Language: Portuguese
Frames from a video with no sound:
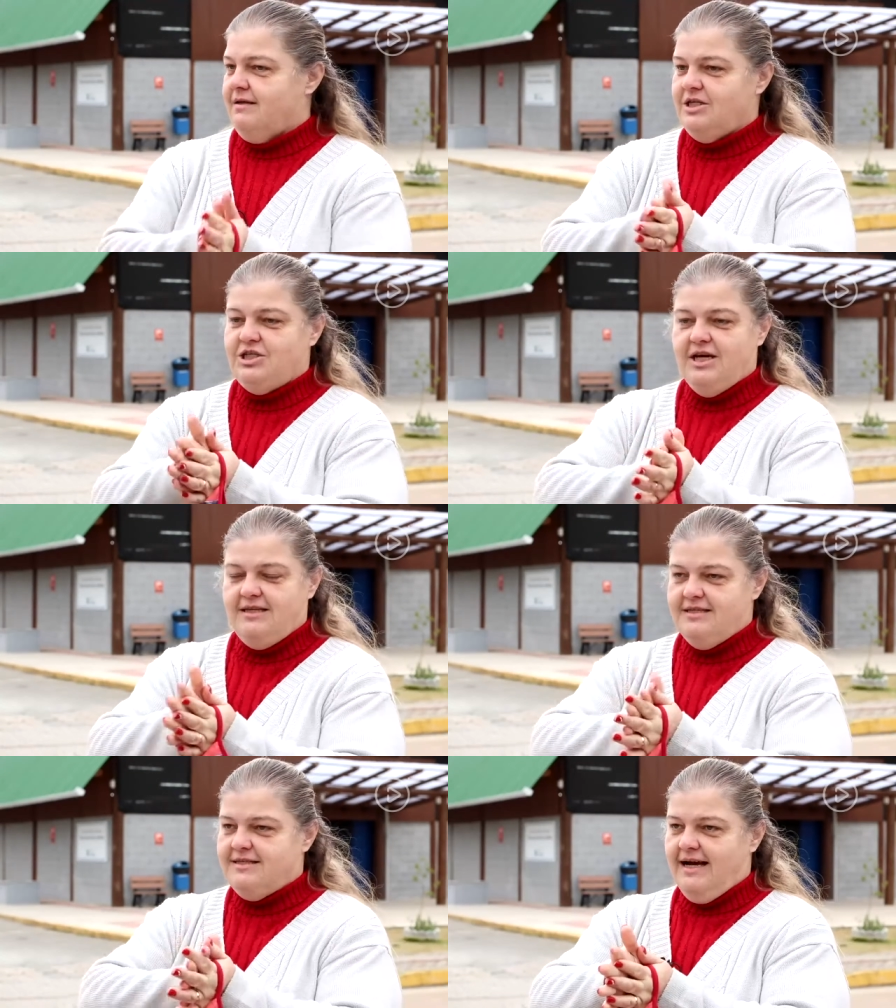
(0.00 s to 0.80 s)

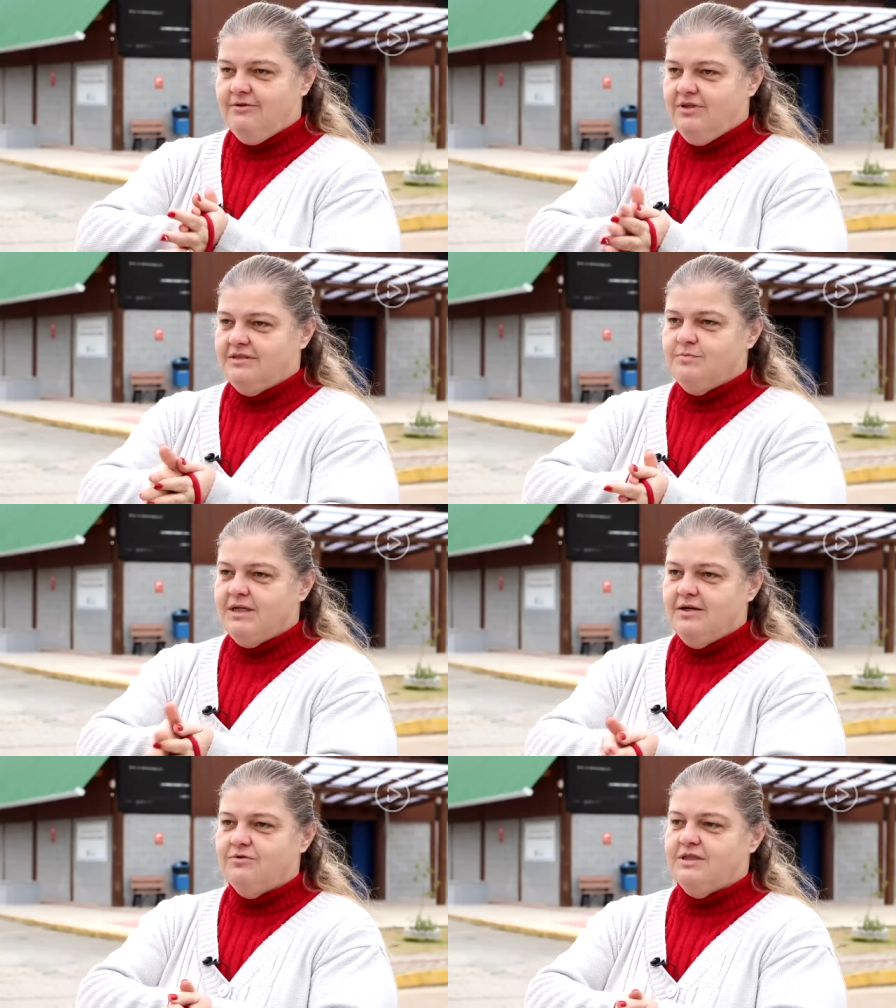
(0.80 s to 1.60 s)
higienizado as
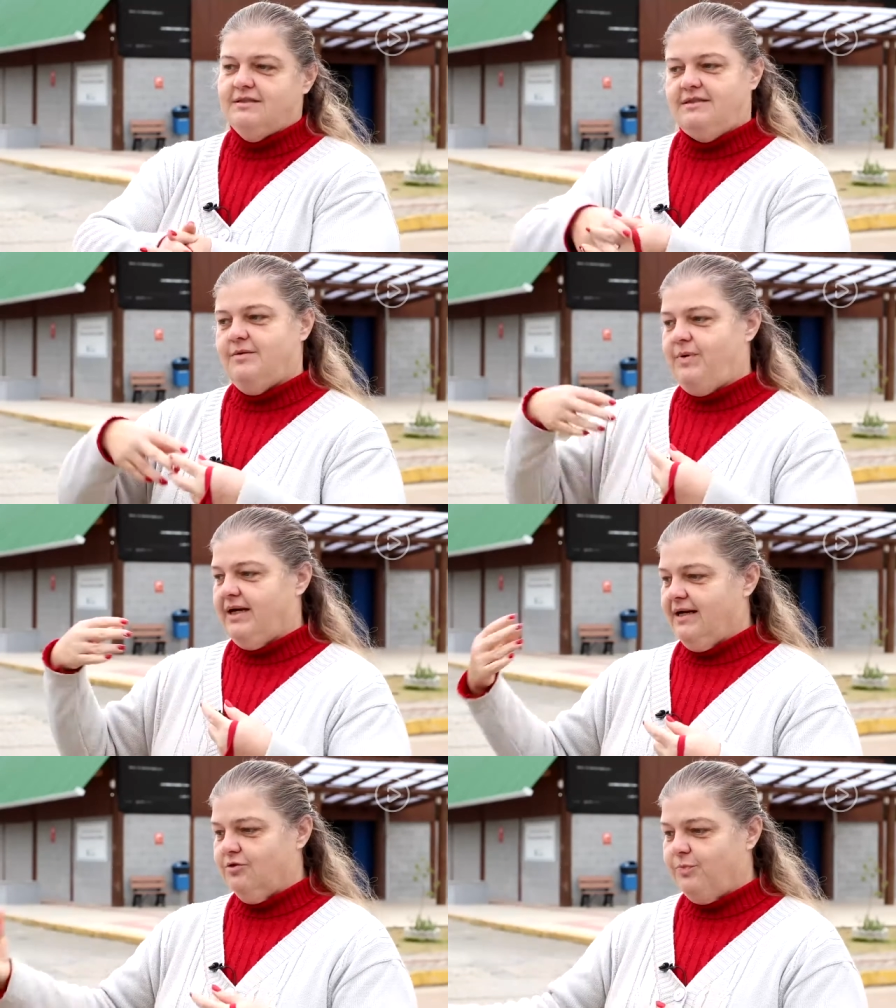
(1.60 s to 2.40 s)
mãos antes de
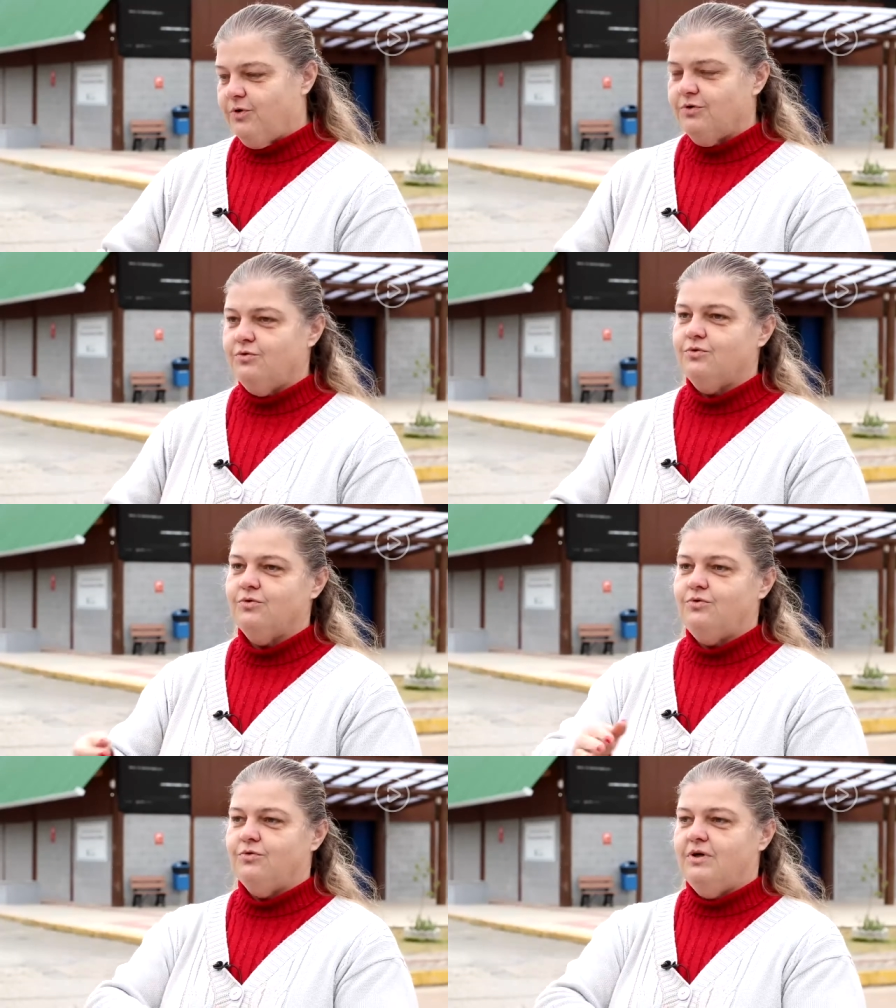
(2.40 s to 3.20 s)
pegar no
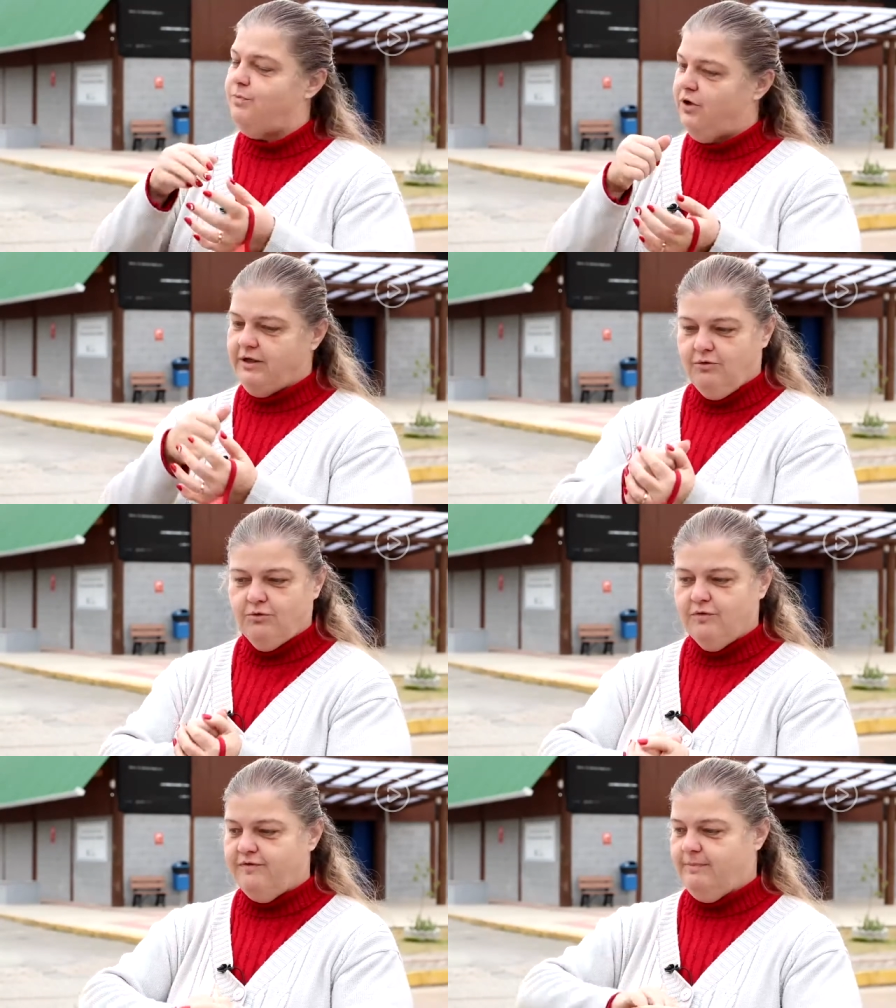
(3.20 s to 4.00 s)
produto. Põe
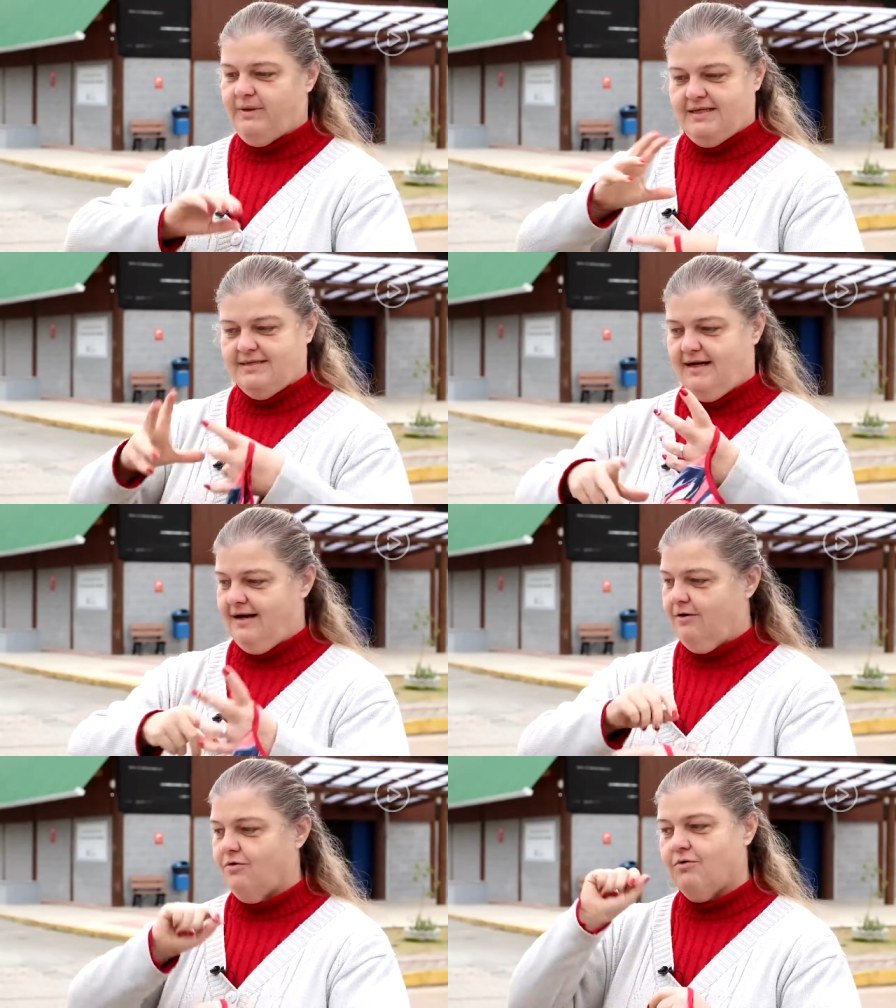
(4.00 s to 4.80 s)
luva, passa
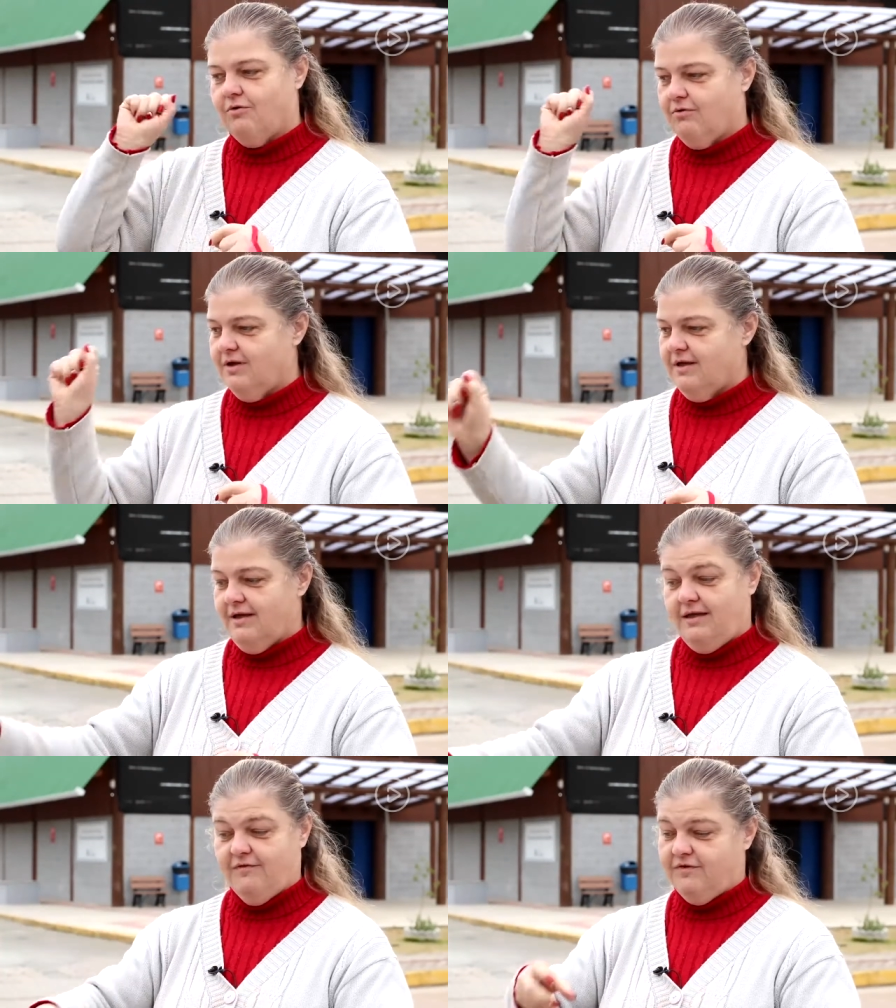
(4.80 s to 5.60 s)
álcool
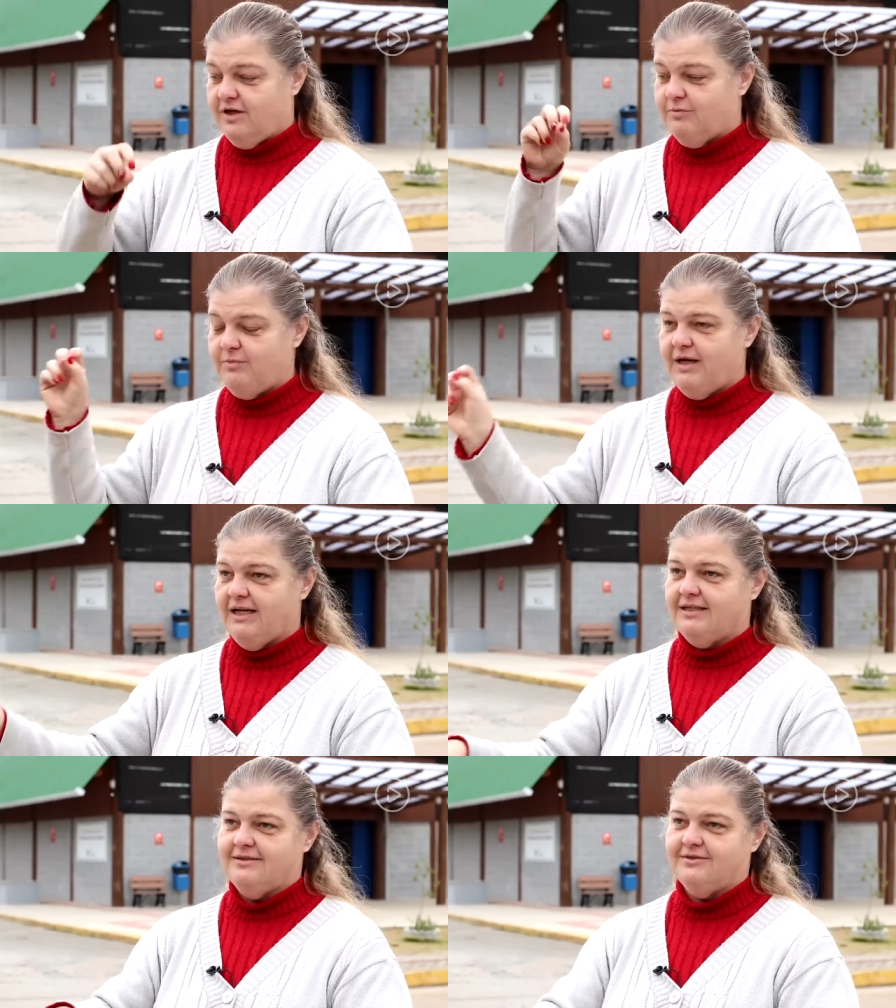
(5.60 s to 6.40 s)
e vamos
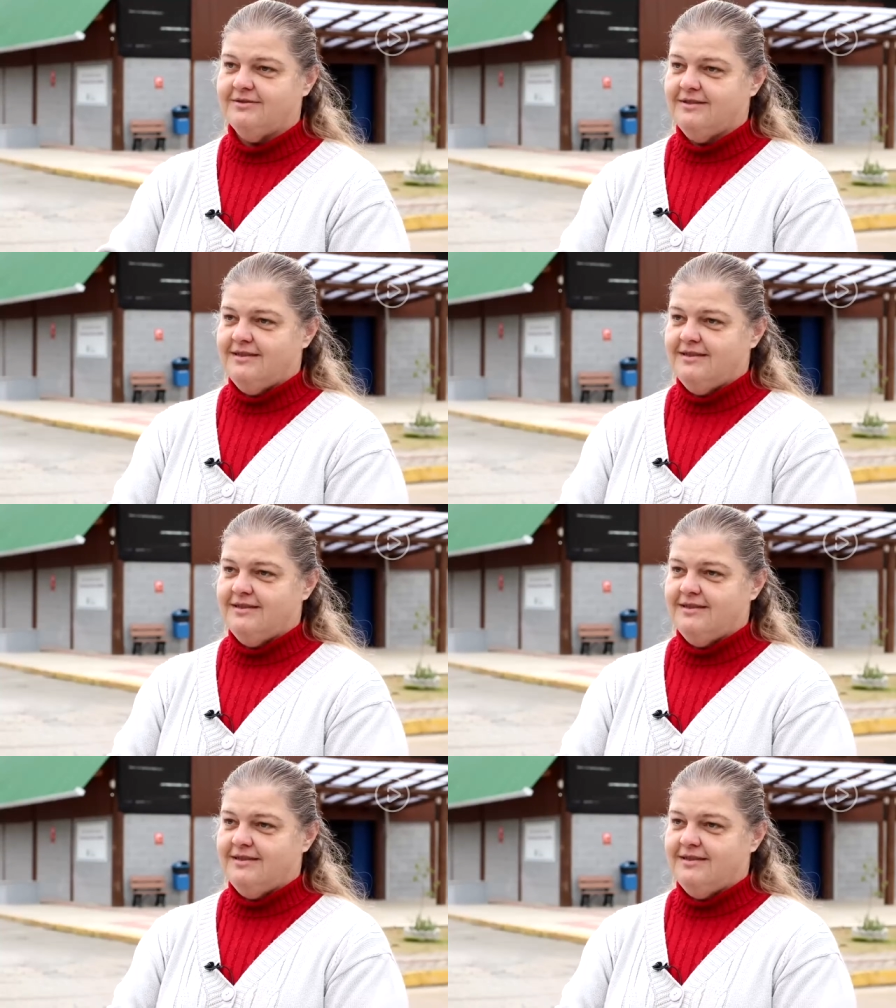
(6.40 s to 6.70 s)
embalando.